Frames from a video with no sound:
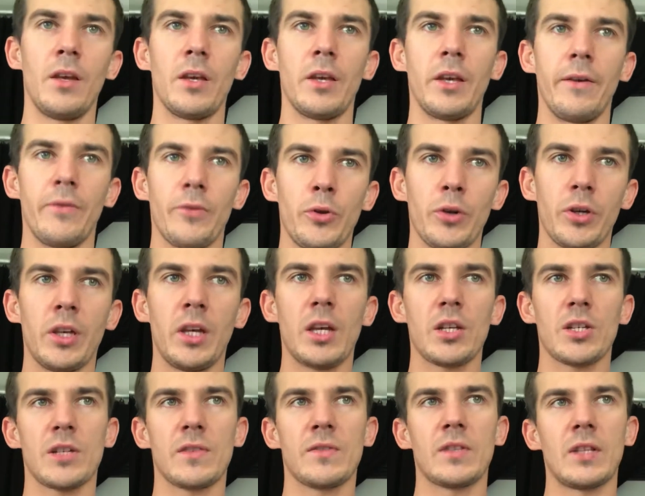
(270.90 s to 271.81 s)
И в итоге я
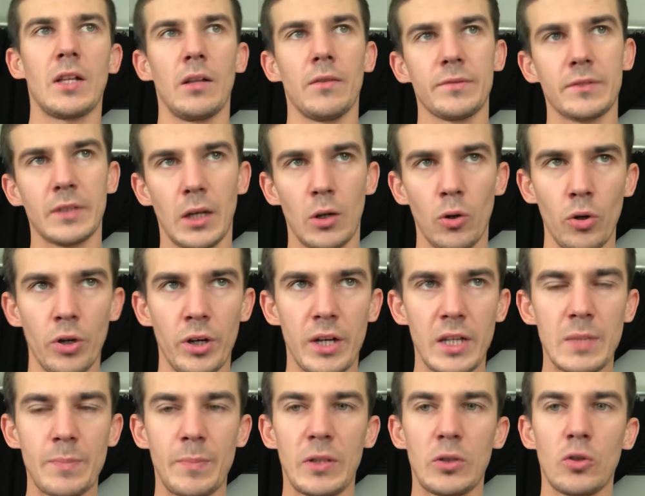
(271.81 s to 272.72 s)
сейчас встал второй
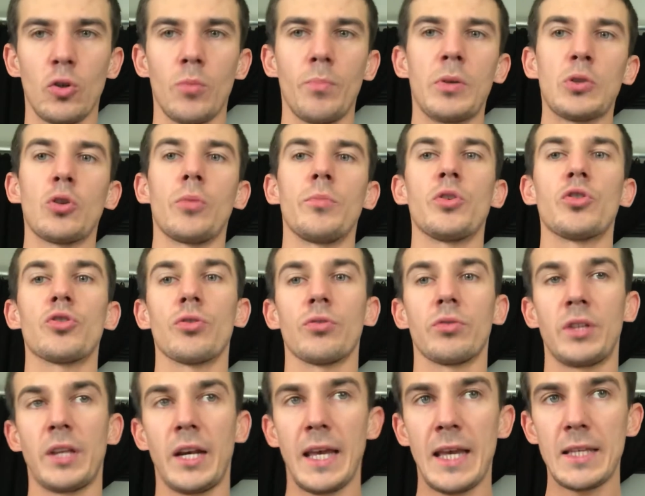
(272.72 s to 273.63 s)
раз потом, потом еще
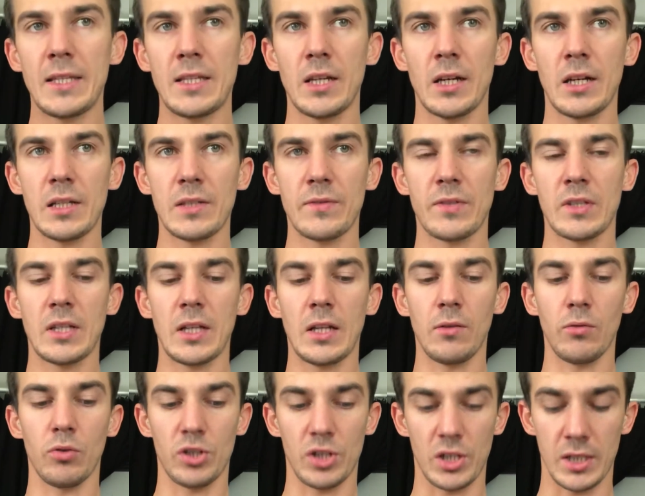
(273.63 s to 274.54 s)
третий раз встал,
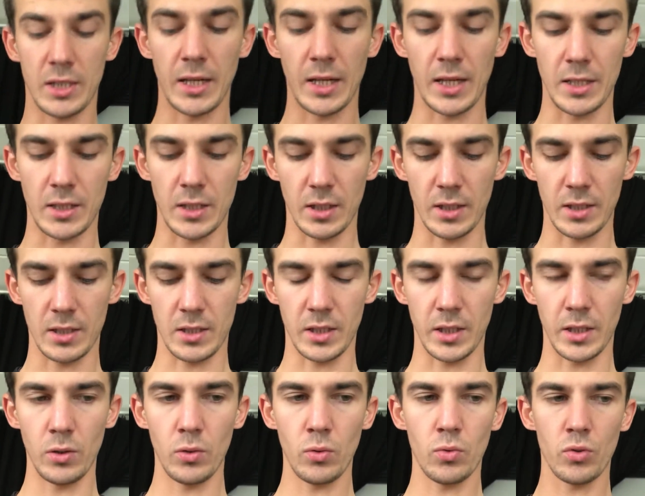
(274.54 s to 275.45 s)
вот сейчас третий раз
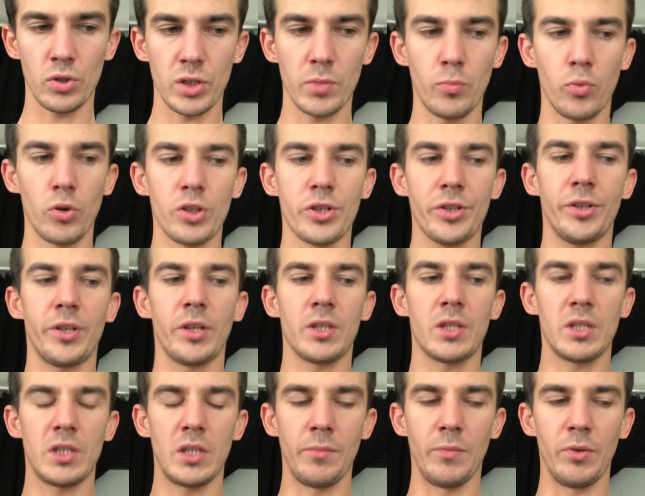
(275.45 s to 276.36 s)
стою, уже больше
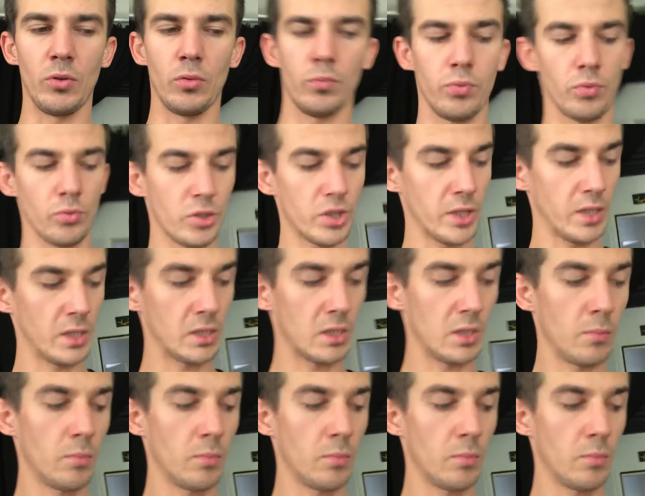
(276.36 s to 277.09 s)
30 минут получается.